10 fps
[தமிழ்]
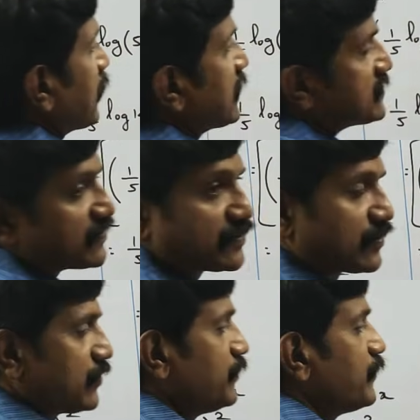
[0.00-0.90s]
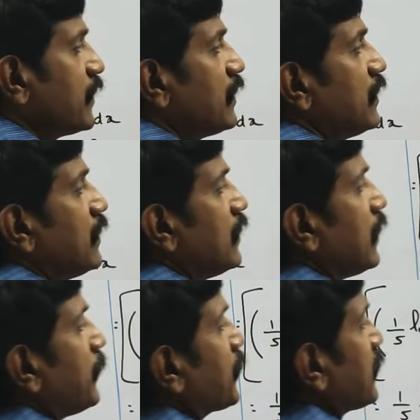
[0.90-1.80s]
ஒரு ஆன்சர் வந்திருக்கும்
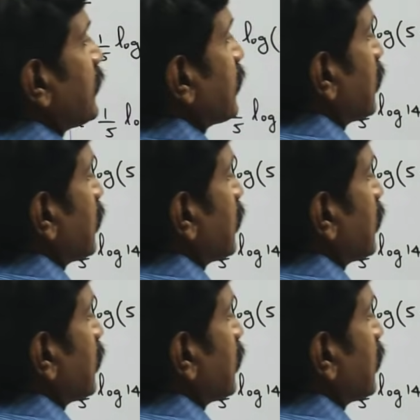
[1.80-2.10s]
அப்புறம் இந்த